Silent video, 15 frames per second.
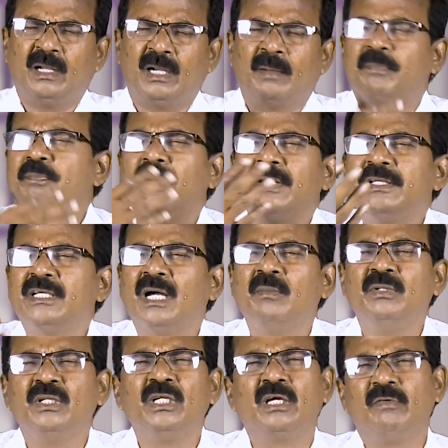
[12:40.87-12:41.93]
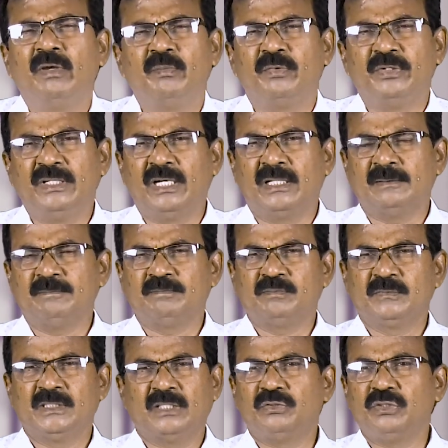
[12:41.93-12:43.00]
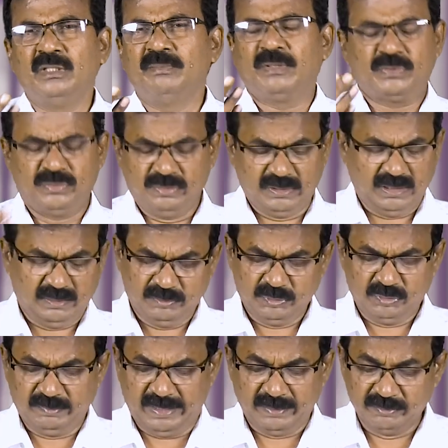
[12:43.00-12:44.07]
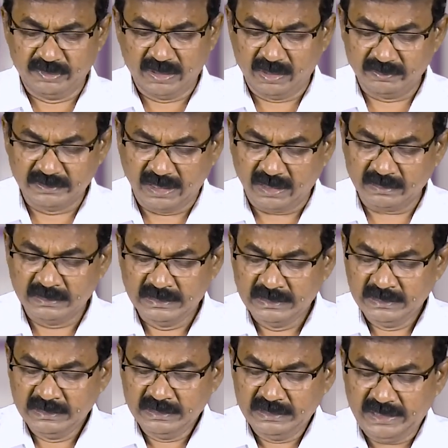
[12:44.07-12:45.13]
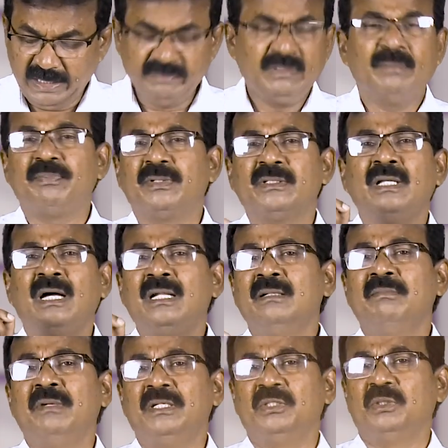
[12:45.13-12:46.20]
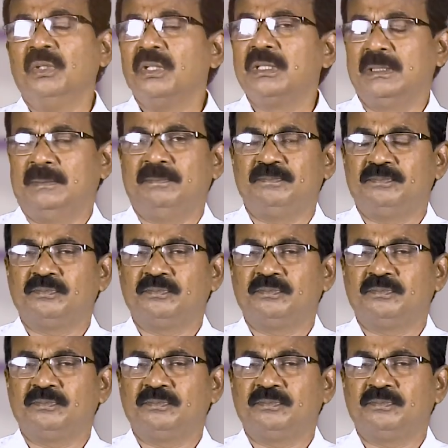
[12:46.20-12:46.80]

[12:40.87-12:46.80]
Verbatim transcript: அர்ப்பணிக்காமல் இருக்கவே முடியாது கத்துடைய பரிசுத்த நாமத்தில் மைமுண்டாவதாக தேவனுடைய பிரதானமான நோக்கம்